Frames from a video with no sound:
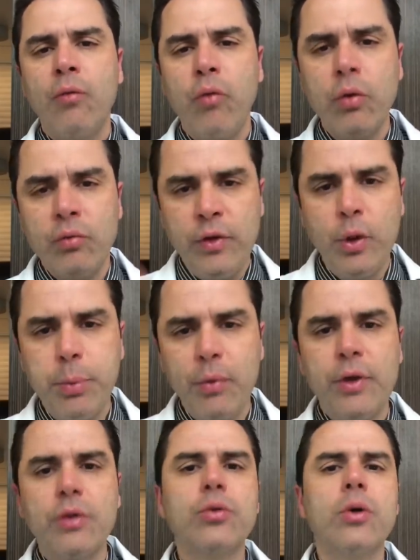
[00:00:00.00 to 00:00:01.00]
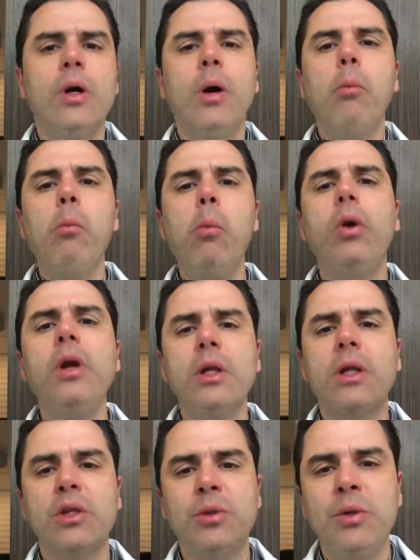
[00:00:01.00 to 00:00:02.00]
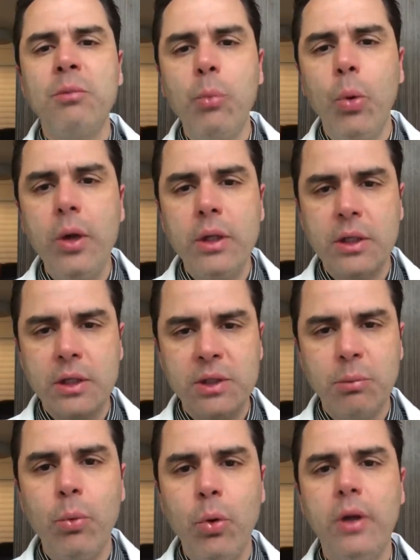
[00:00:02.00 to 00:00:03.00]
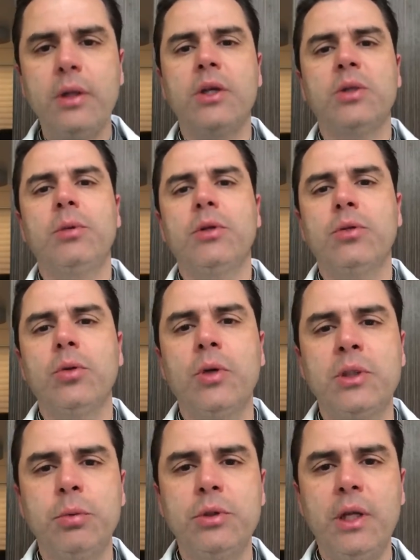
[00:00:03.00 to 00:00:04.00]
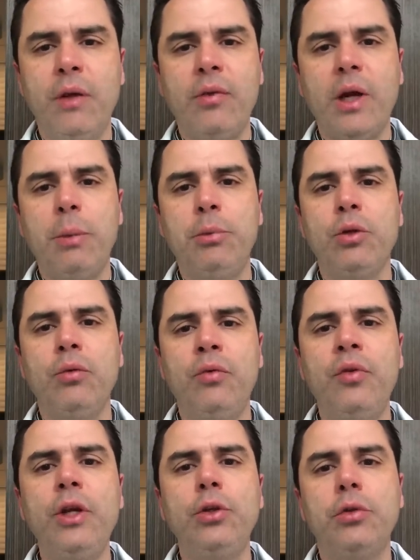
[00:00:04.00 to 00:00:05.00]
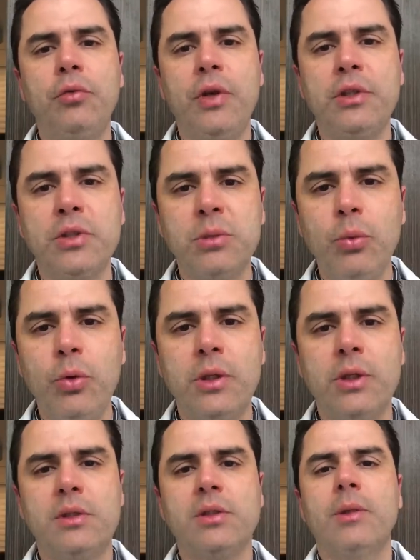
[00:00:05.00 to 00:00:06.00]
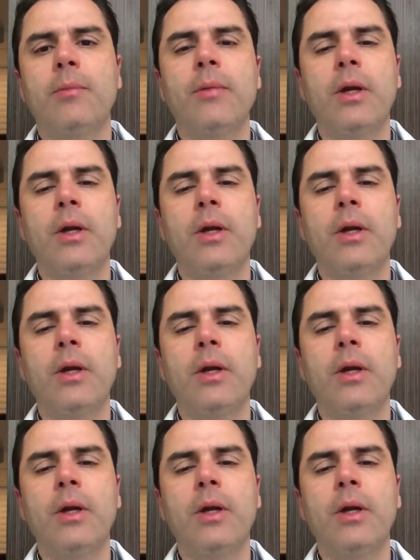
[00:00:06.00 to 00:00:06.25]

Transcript: Vou vindo para o vídeo. Muitas e muitas e muitas pessoas, poderia ficar repetindo 20 vezes muitas,